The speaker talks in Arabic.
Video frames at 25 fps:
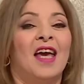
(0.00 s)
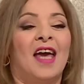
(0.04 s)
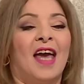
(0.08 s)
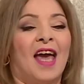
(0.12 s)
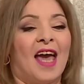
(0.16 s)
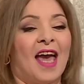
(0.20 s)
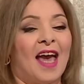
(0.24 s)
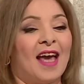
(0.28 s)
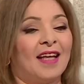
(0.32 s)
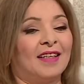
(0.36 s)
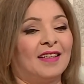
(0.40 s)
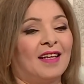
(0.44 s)

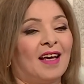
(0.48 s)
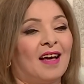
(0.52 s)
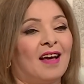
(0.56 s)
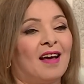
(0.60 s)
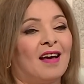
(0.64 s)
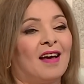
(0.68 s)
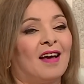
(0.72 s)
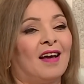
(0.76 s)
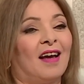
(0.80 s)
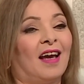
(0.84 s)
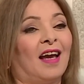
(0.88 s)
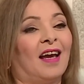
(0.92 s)
هذا
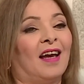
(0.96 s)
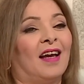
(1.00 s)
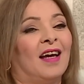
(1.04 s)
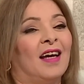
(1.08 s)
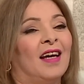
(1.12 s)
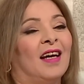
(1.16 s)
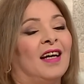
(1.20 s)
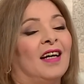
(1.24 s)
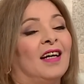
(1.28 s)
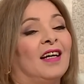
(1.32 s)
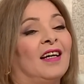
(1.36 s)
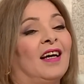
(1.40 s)

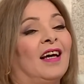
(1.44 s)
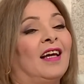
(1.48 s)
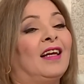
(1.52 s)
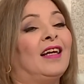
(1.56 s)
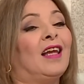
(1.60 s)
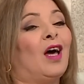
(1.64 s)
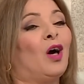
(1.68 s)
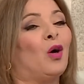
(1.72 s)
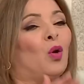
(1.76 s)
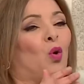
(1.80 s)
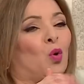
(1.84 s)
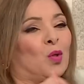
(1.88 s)
على
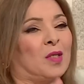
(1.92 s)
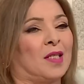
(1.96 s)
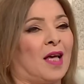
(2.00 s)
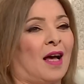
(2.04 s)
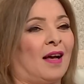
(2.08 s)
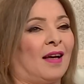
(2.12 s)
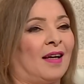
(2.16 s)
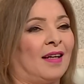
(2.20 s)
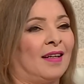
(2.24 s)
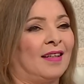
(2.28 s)
العروسه